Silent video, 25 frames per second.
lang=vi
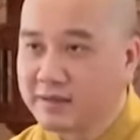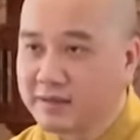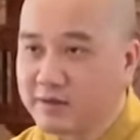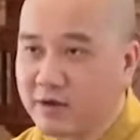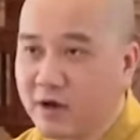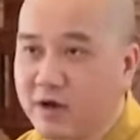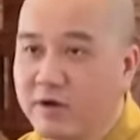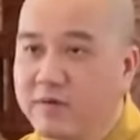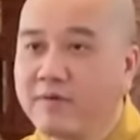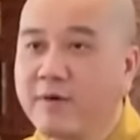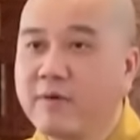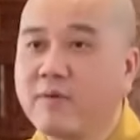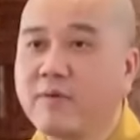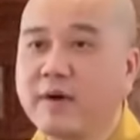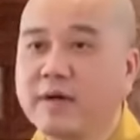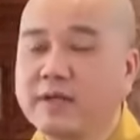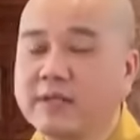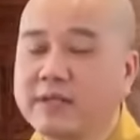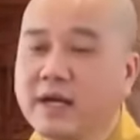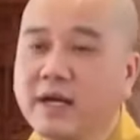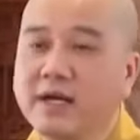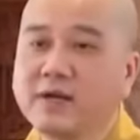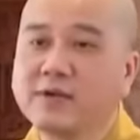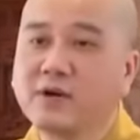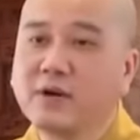Có Pháp Hòa
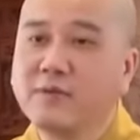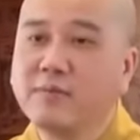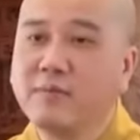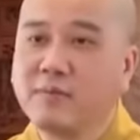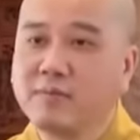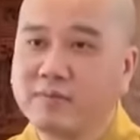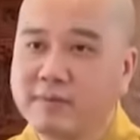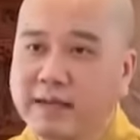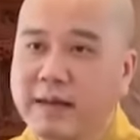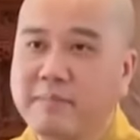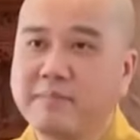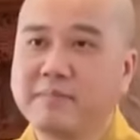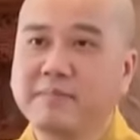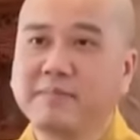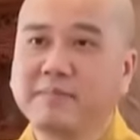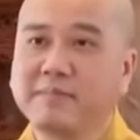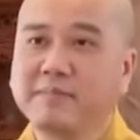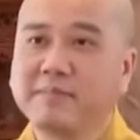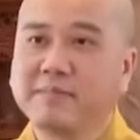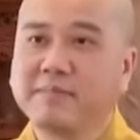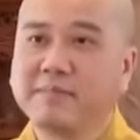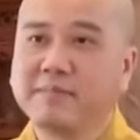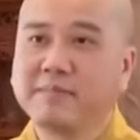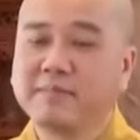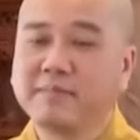nhớ có một năm
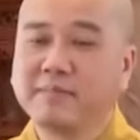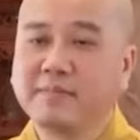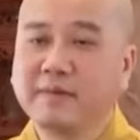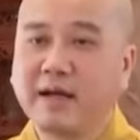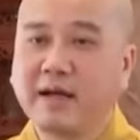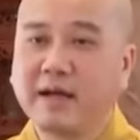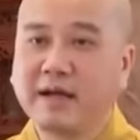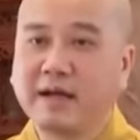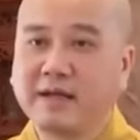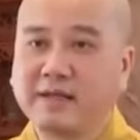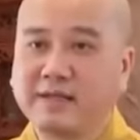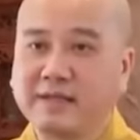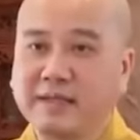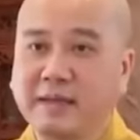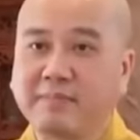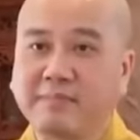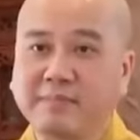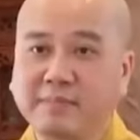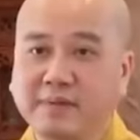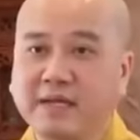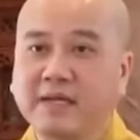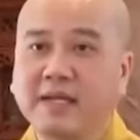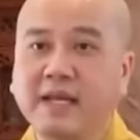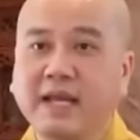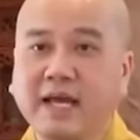à, Nhằm
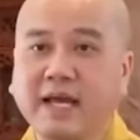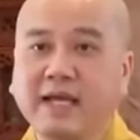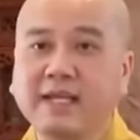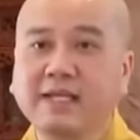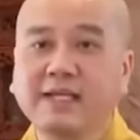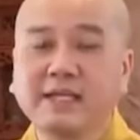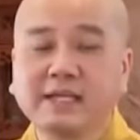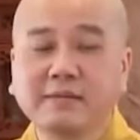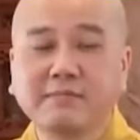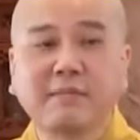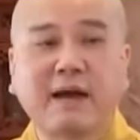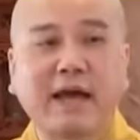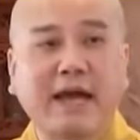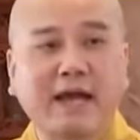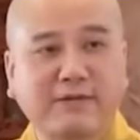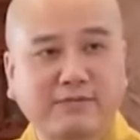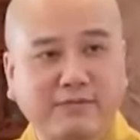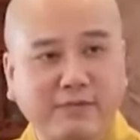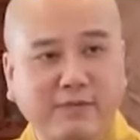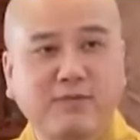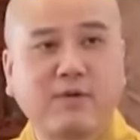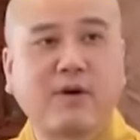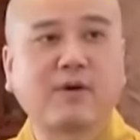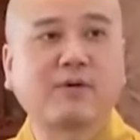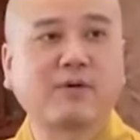cái lễ Niết Bàn
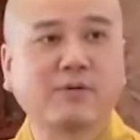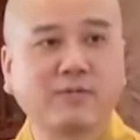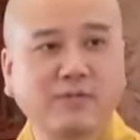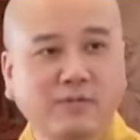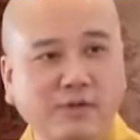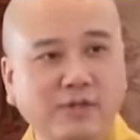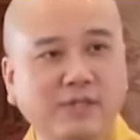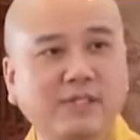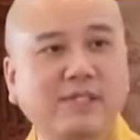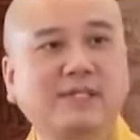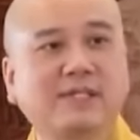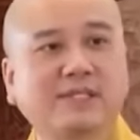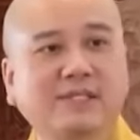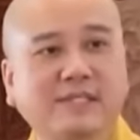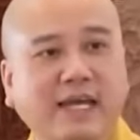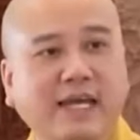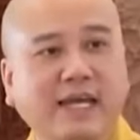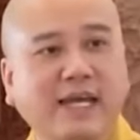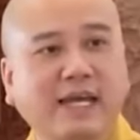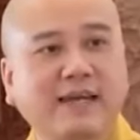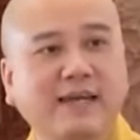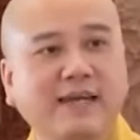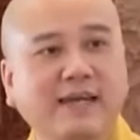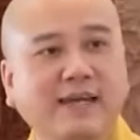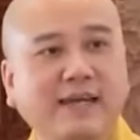Pháp Hòa cũng có chia
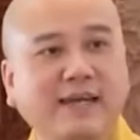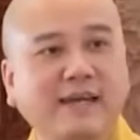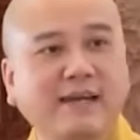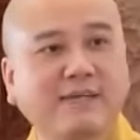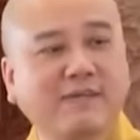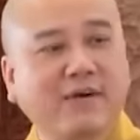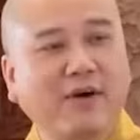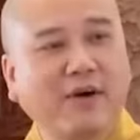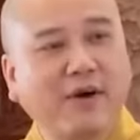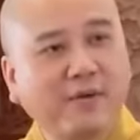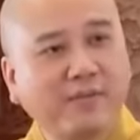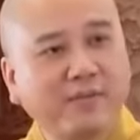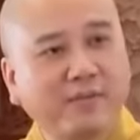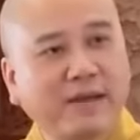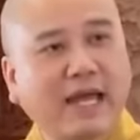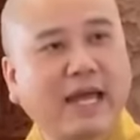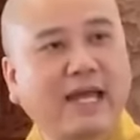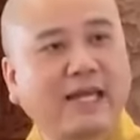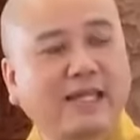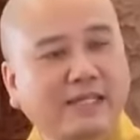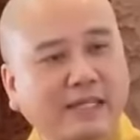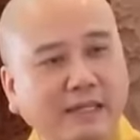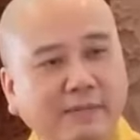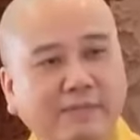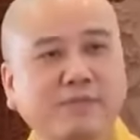sẻ Và hôm
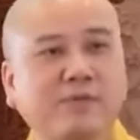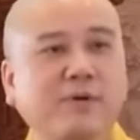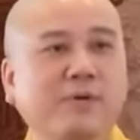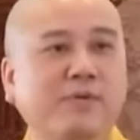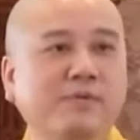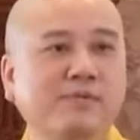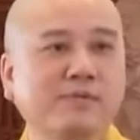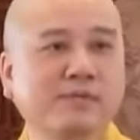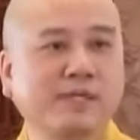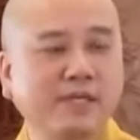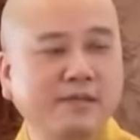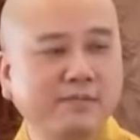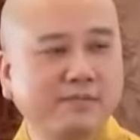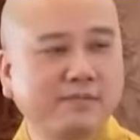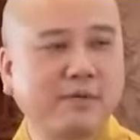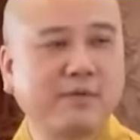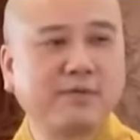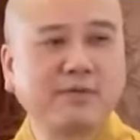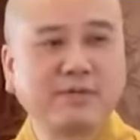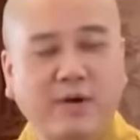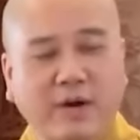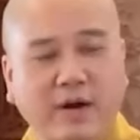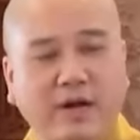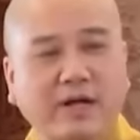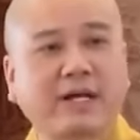nay tiếp tục trích
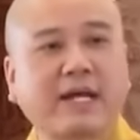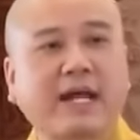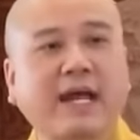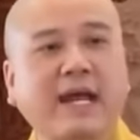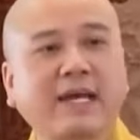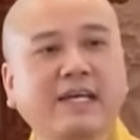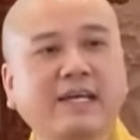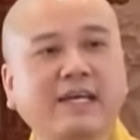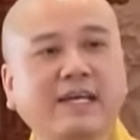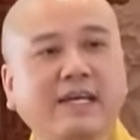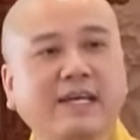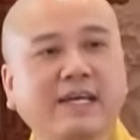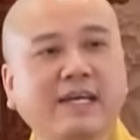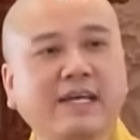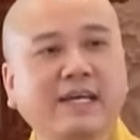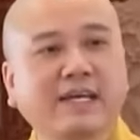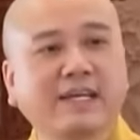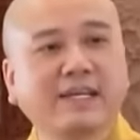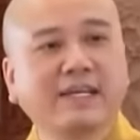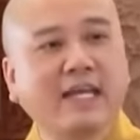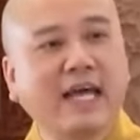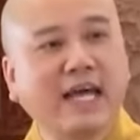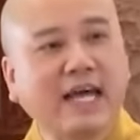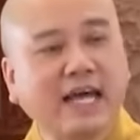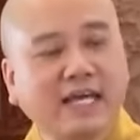một đoạn khác
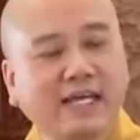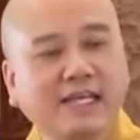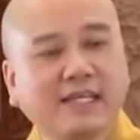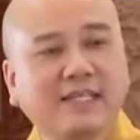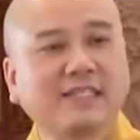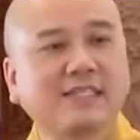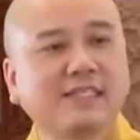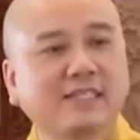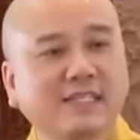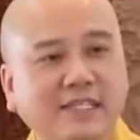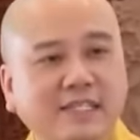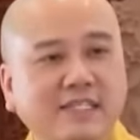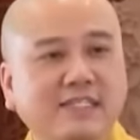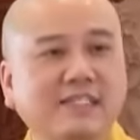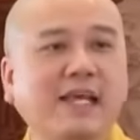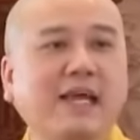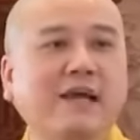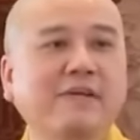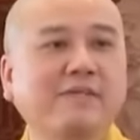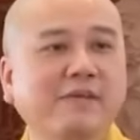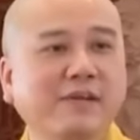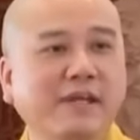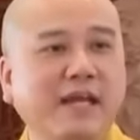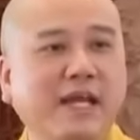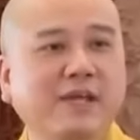Để chia
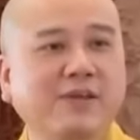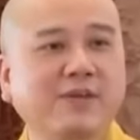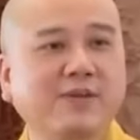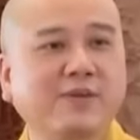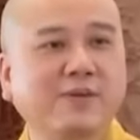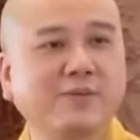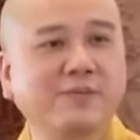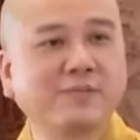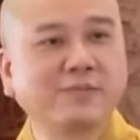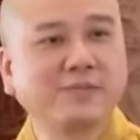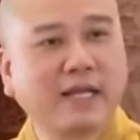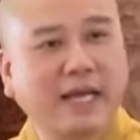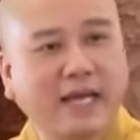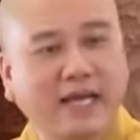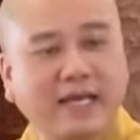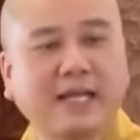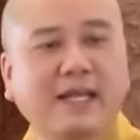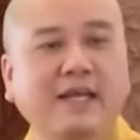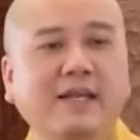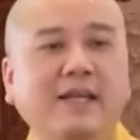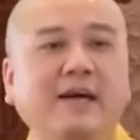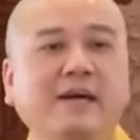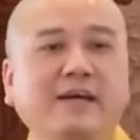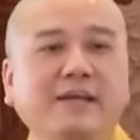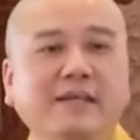sẻ với đại chúng Đây
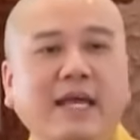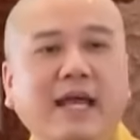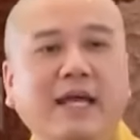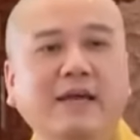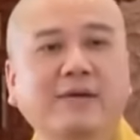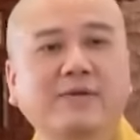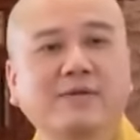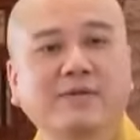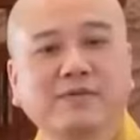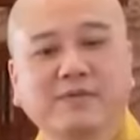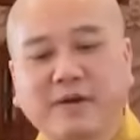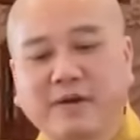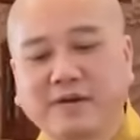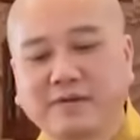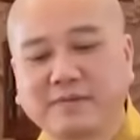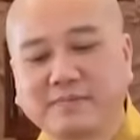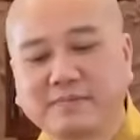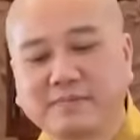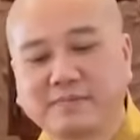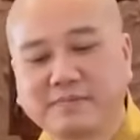là lời dạy của Phật